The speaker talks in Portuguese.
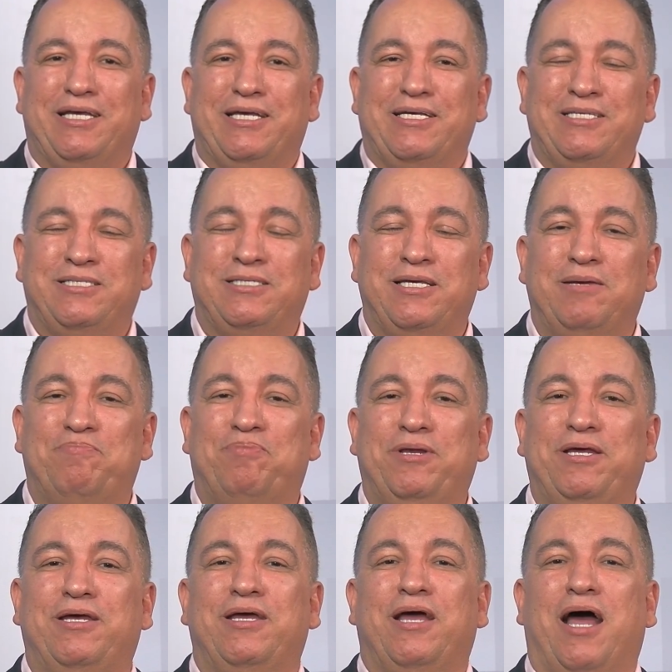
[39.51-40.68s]

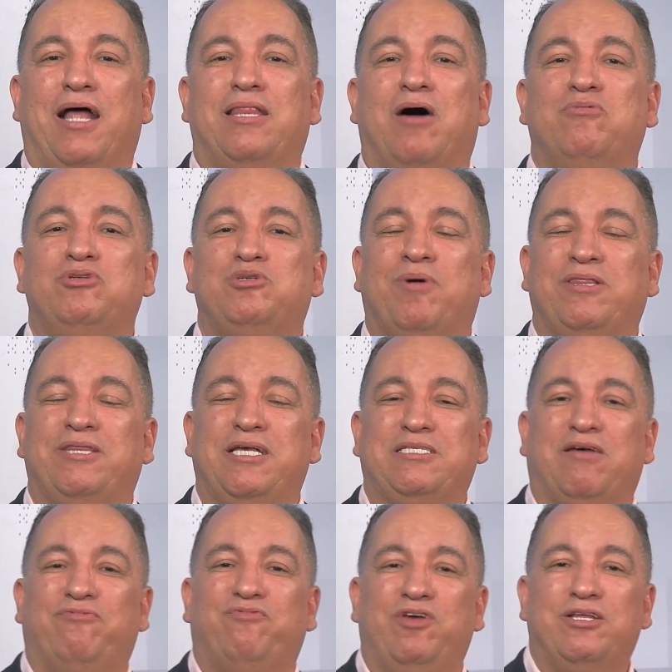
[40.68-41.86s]
Sempre na última
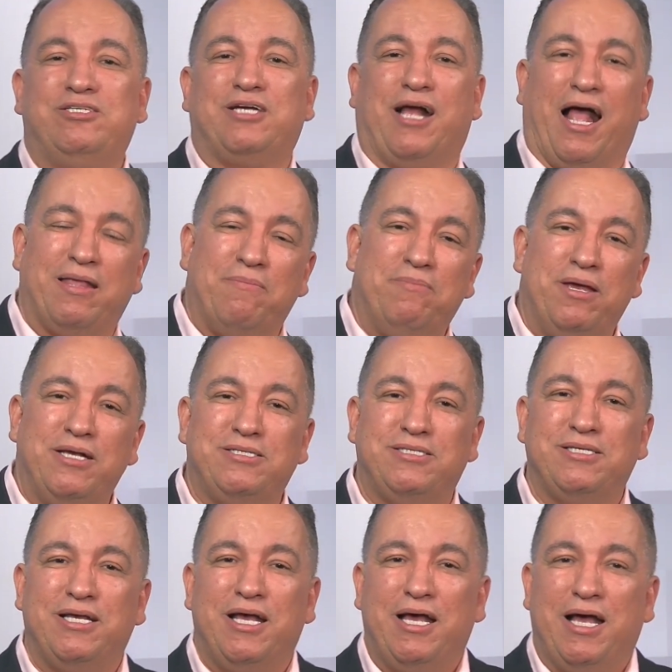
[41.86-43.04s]
terça-feira de cada
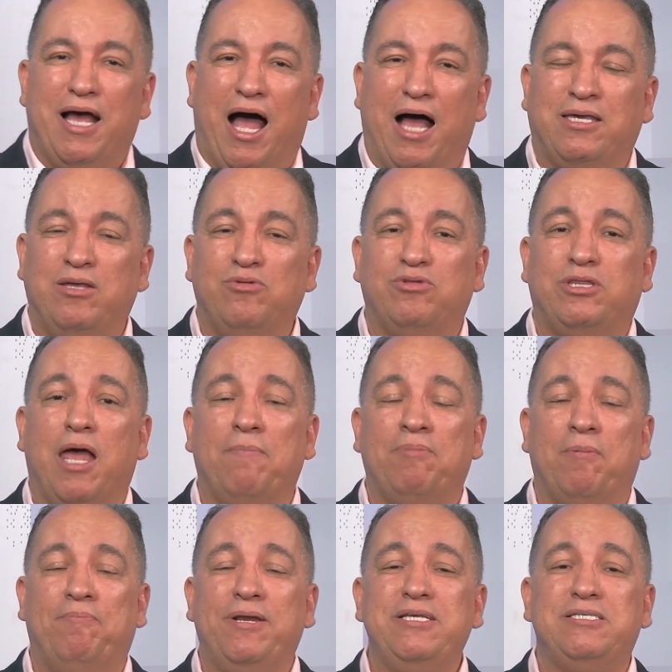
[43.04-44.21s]
mês, aqui no templo
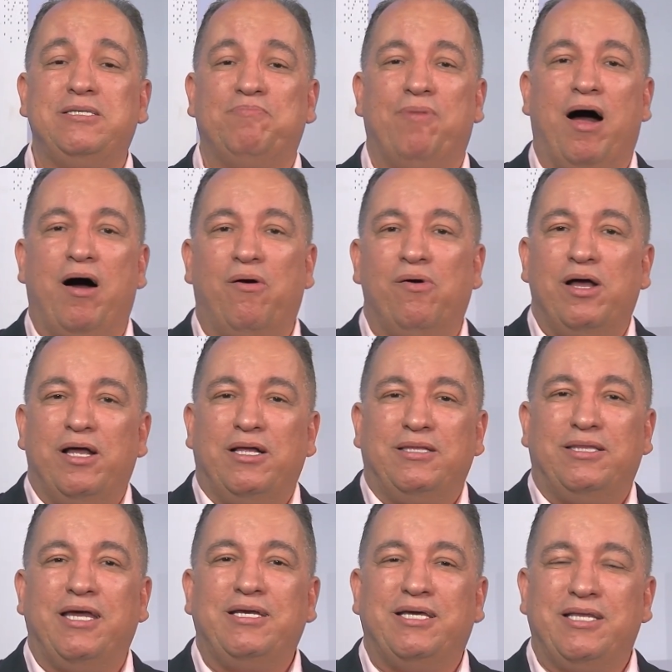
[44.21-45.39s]
principal
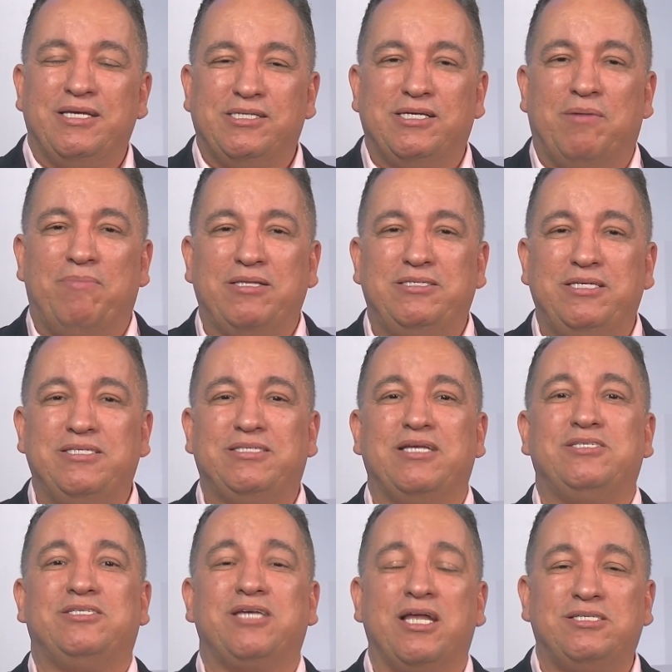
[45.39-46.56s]
da Igreja Batista
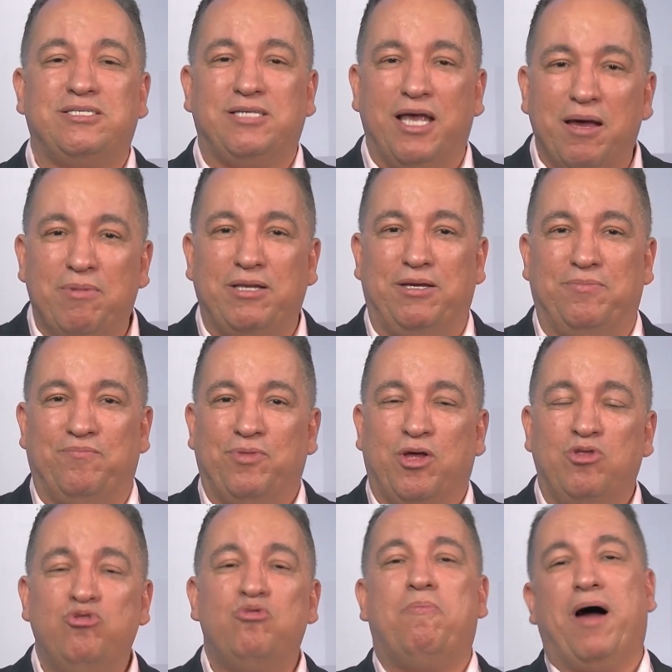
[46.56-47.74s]
Getsemane,
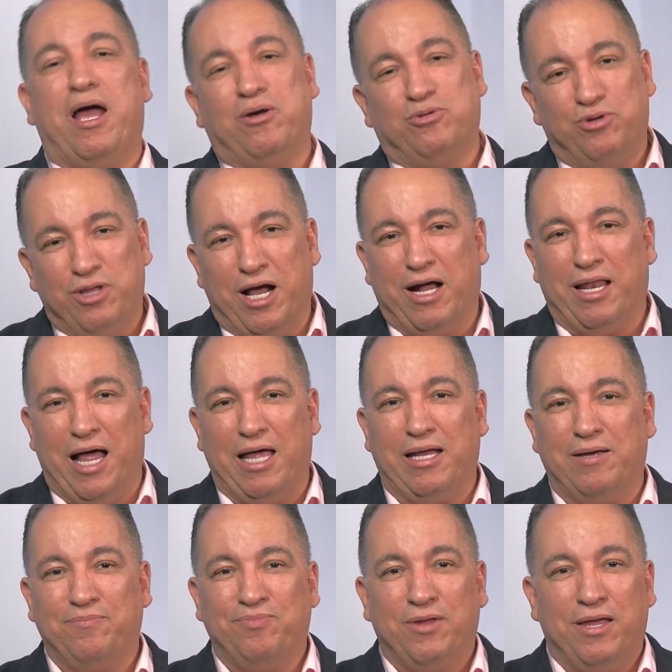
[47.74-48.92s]
no bairro Dona
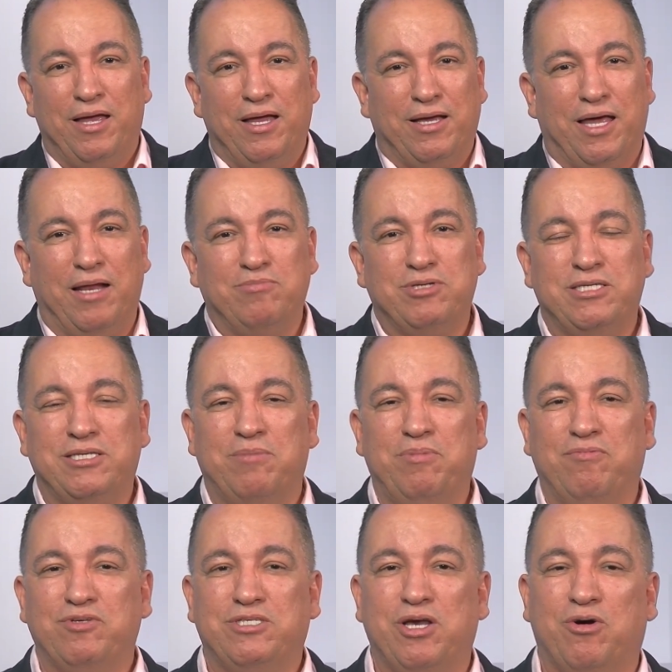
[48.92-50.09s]
Clara. Queremos receber
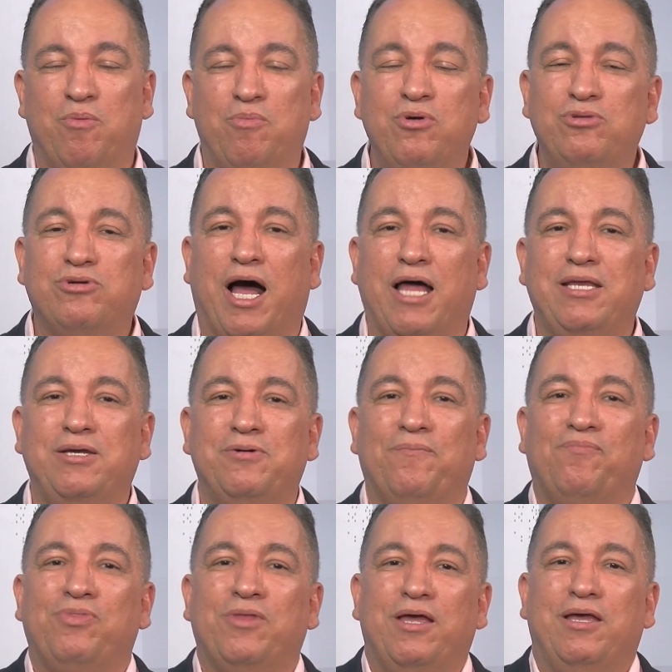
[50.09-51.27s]
você com muito carinho
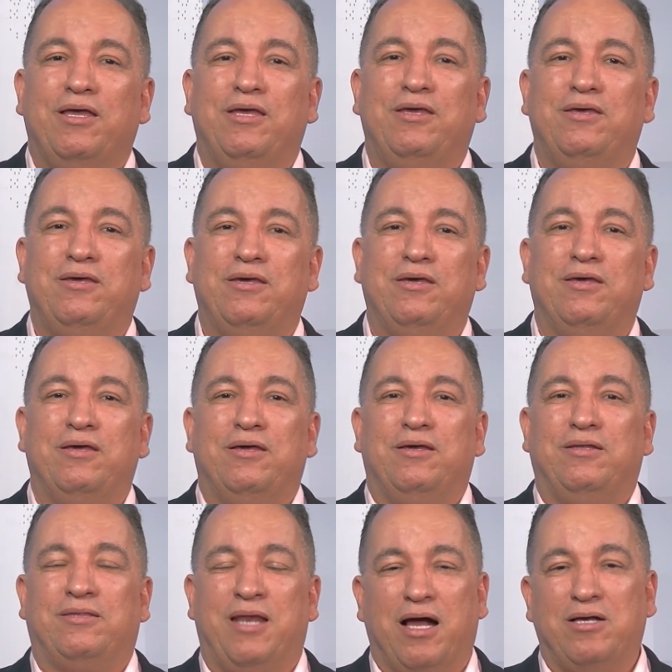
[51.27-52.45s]
e
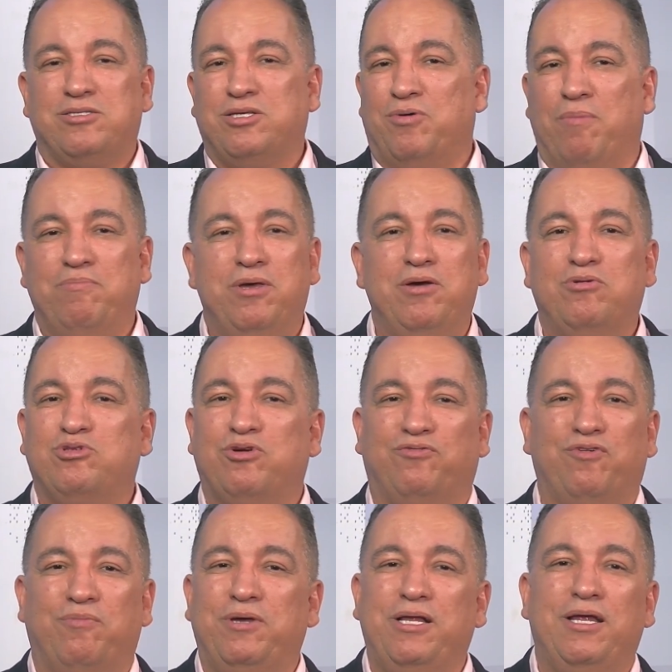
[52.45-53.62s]
traga seu amigo, sua
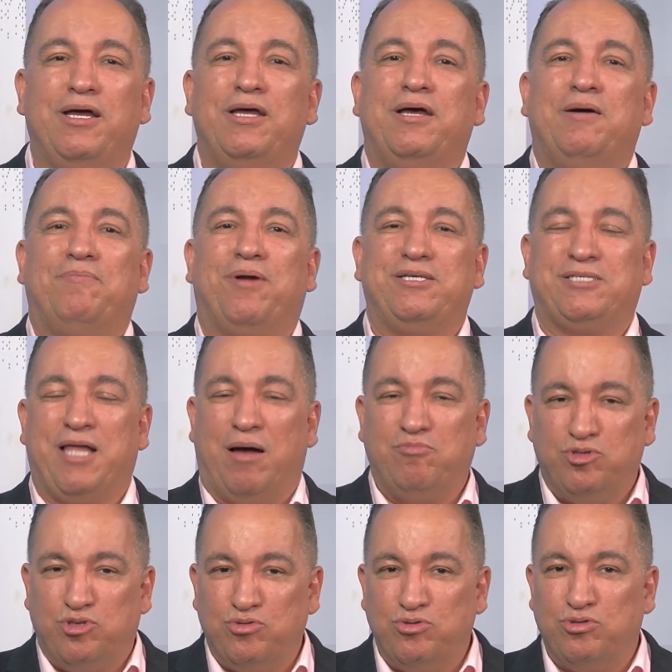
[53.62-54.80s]
família, para
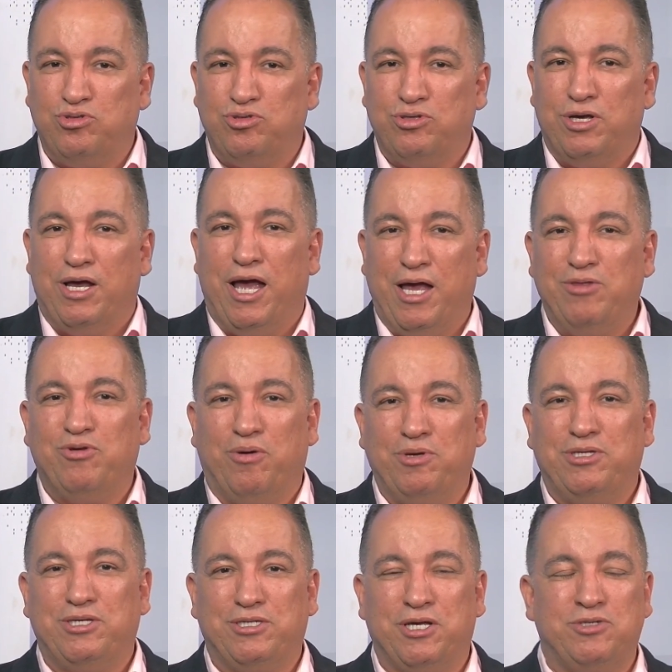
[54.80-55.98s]
estarmos juntos em nome
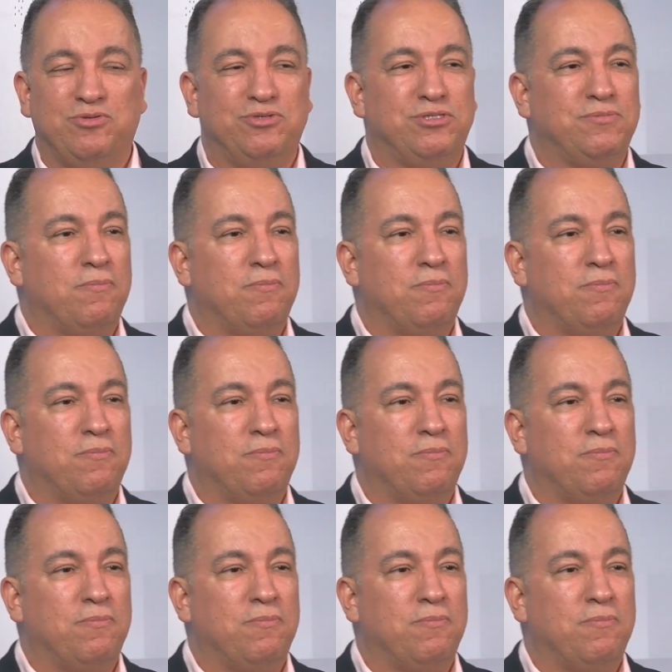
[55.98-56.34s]
de Jesus.